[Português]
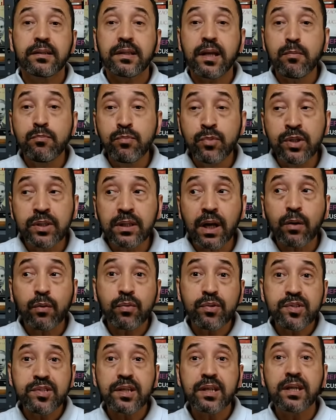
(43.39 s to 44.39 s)
tem muita
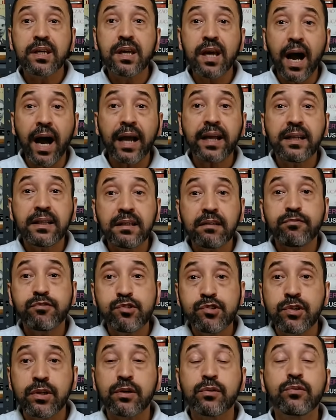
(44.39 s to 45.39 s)
coisa que ainda
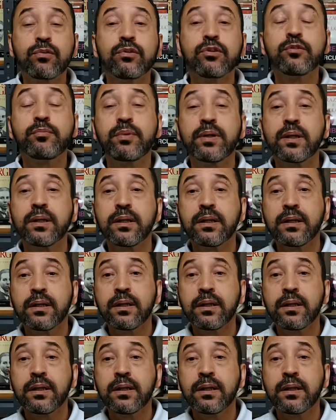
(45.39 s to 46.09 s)
funciona no clube.